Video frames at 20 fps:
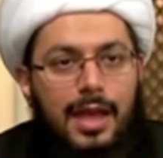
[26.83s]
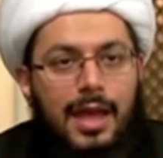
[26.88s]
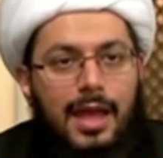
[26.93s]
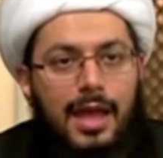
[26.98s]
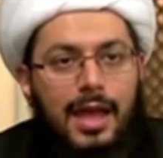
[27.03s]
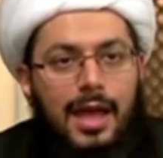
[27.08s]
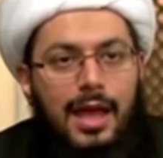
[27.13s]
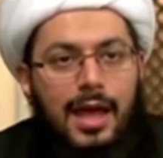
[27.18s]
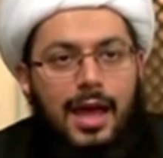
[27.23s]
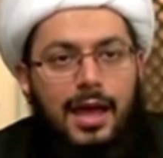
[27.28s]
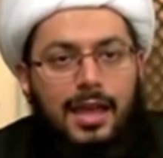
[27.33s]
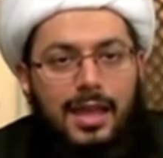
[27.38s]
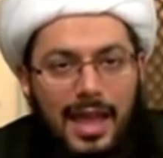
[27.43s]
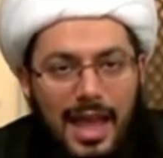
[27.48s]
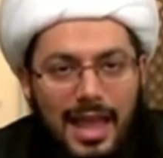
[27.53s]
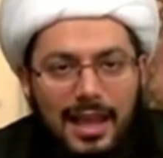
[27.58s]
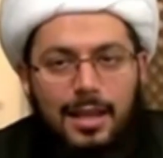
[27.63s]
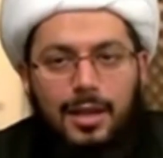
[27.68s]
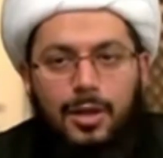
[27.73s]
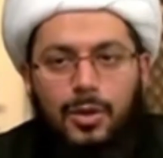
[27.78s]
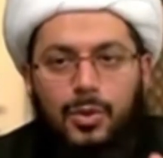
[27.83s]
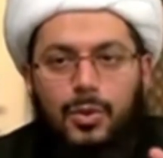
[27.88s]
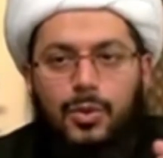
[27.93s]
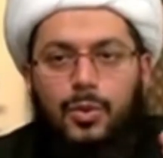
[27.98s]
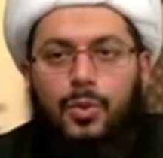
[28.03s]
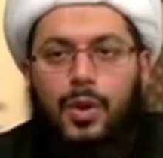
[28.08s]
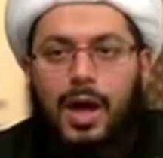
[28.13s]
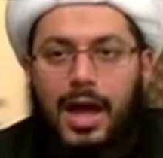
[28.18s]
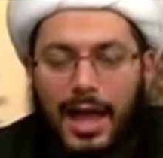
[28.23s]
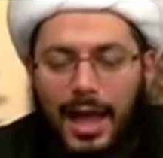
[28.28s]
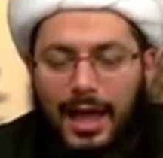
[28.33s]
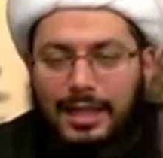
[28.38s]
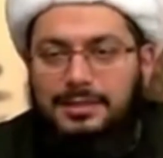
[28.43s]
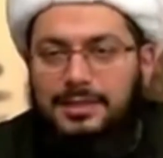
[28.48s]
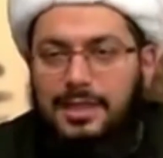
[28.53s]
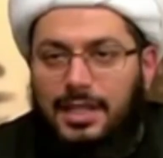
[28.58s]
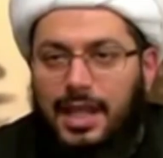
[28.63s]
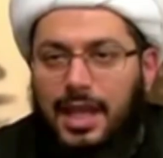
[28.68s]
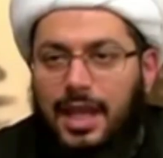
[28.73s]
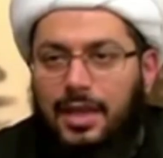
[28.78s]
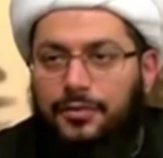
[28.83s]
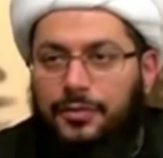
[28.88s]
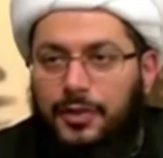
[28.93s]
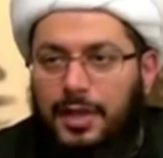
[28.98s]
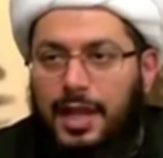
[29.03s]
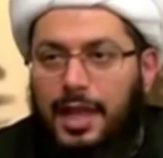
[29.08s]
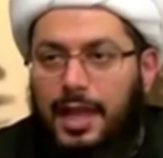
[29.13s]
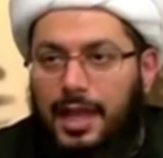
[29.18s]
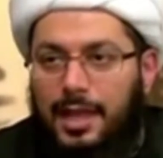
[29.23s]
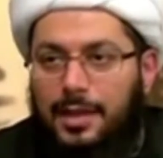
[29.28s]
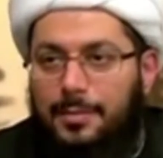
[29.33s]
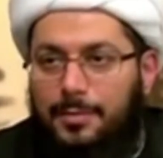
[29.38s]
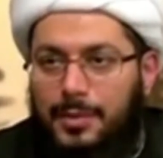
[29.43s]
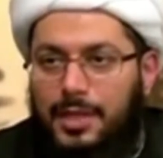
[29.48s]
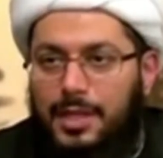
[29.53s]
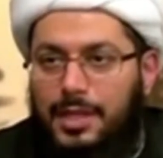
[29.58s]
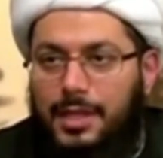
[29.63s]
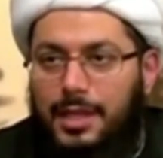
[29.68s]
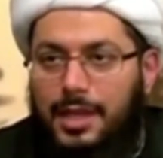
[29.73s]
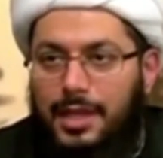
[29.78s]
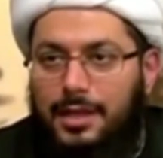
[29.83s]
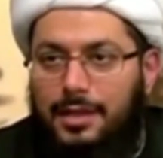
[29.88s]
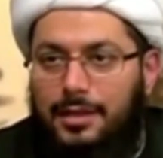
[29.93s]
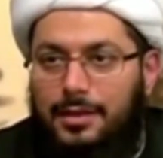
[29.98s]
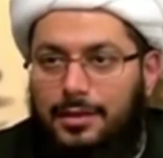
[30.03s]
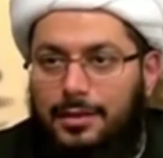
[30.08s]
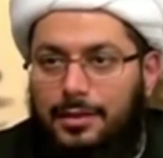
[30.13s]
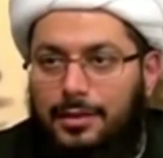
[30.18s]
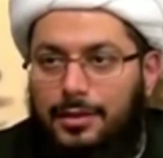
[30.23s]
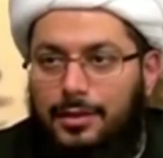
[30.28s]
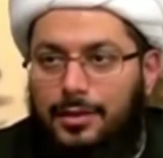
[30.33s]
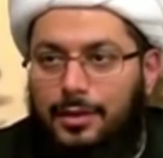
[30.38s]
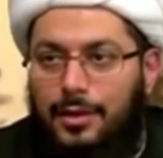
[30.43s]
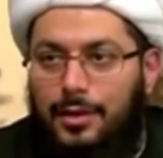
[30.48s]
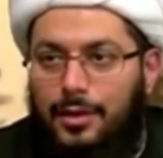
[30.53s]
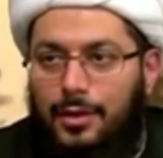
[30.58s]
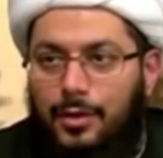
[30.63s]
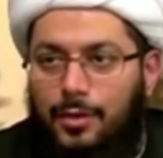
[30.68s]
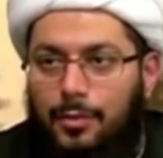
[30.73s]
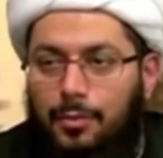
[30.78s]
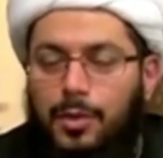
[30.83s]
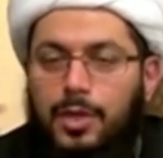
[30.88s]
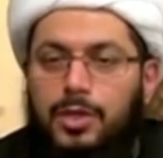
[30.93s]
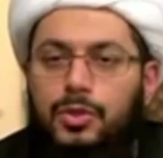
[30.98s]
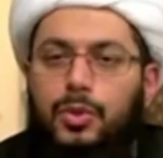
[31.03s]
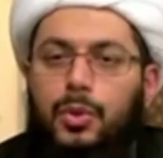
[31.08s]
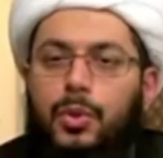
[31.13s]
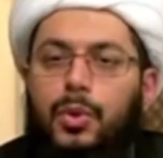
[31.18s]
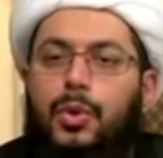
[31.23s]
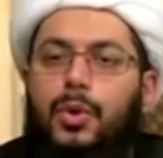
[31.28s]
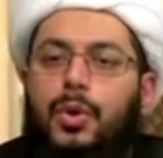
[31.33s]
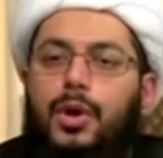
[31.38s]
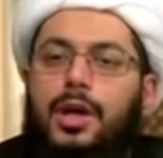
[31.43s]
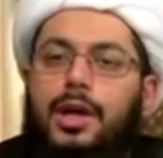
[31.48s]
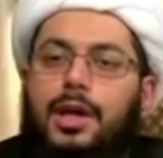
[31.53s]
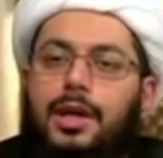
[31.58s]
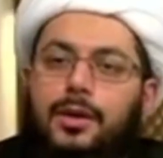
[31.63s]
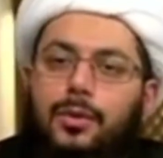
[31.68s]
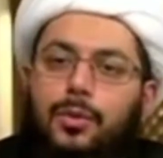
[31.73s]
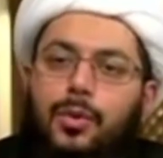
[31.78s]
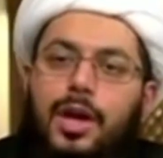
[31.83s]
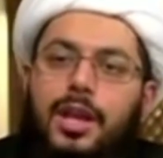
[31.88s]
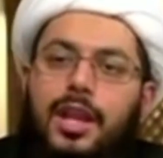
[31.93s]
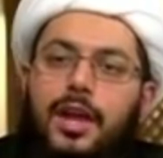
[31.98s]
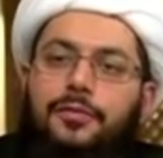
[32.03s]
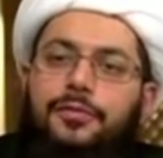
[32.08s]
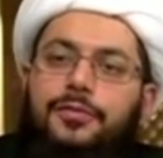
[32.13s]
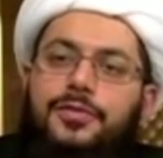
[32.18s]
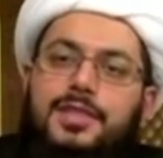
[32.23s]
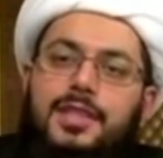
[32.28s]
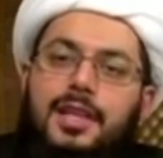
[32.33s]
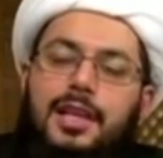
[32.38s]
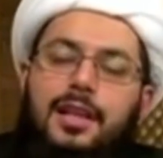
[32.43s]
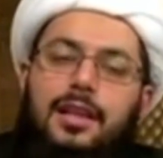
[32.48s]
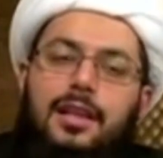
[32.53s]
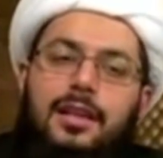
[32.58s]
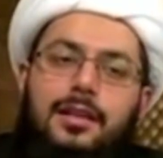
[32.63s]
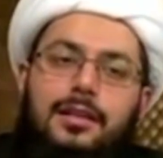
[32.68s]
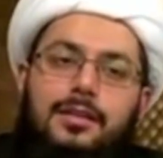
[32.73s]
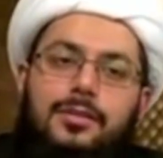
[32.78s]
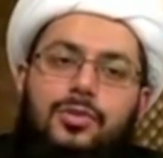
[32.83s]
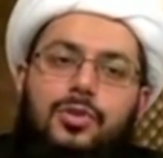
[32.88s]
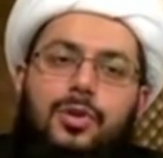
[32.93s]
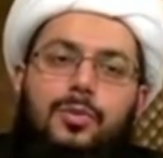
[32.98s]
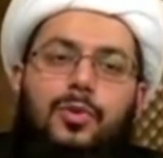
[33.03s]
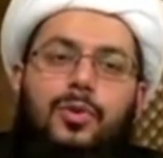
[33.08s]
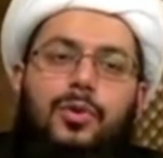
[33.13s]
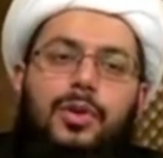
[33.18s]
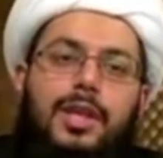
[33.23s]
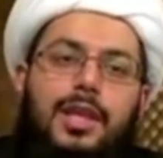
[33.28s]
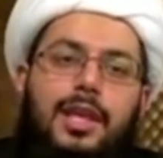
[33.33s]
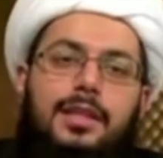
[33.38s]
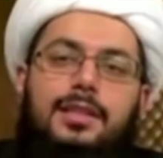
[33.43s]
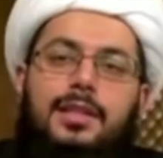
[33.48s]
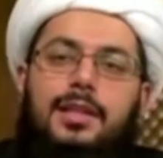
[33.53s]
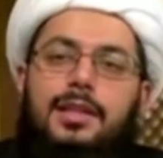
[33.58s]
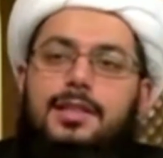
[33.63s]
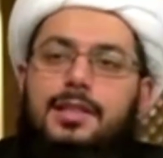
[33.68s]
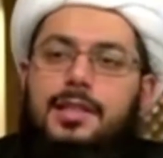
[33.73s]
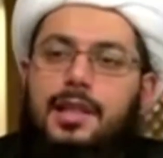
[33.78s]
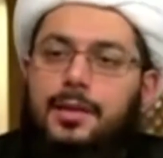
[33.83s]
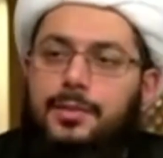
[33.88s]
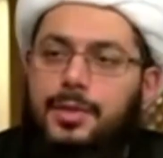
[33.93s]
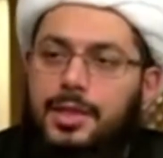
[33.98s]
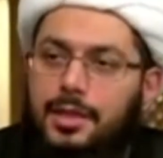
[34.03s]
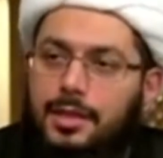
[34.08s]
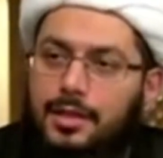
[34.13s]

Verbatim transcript: أقل وأدنى في الأهمية من روح ونفس الجمهورية الإسلامية